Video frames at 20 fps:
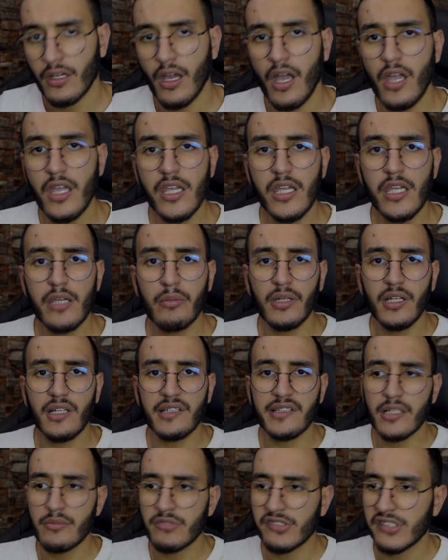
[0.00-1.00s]
اي
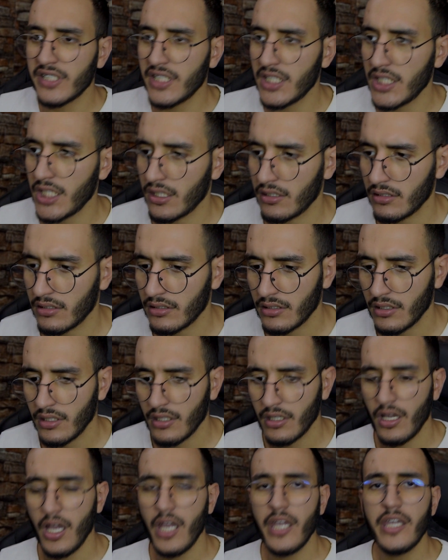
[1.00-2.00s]
بلاصه مشيت ليها
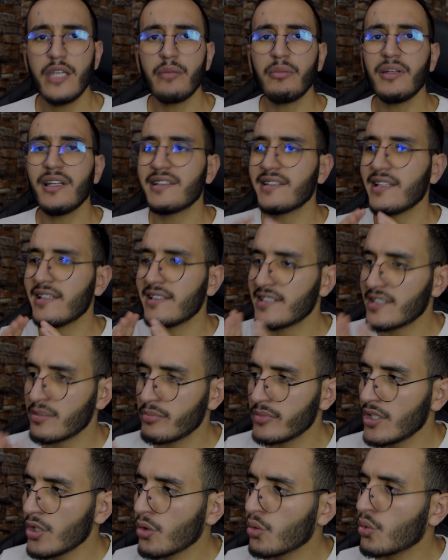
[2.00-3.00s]
اي بلاصه دزت
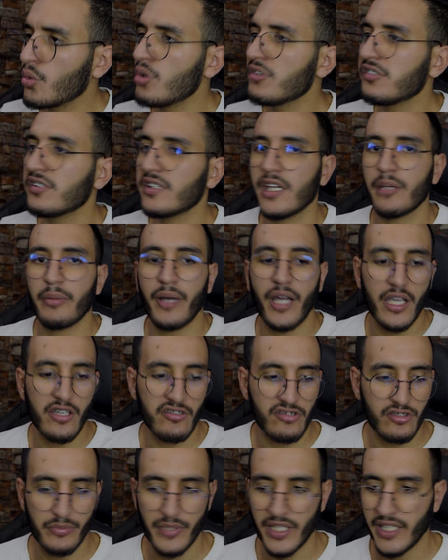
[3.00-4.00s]
منها كلشي كيبقى
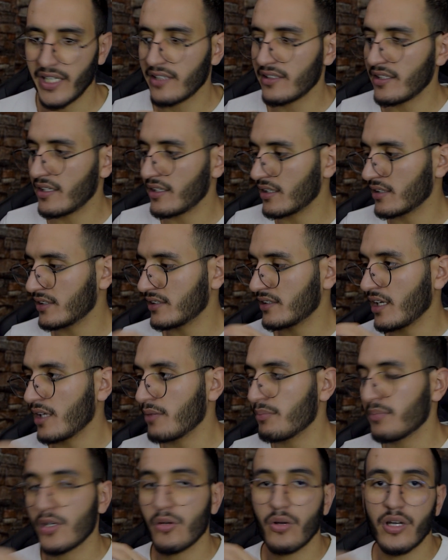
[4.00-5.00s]
يشوف معايا كندير داك
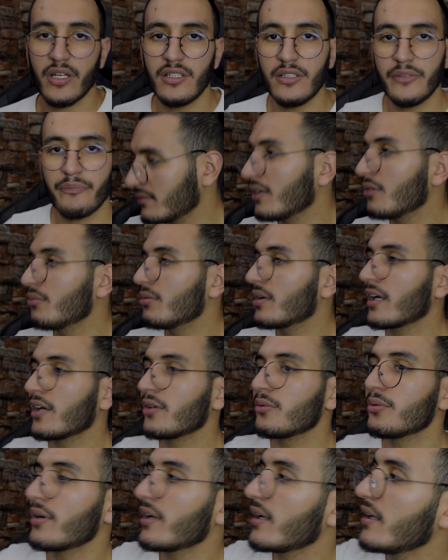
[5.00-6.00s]
التريبي وهذا ها هو راه
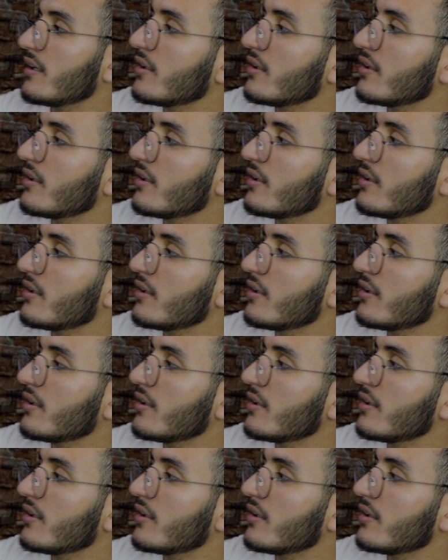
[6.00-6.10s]
نوري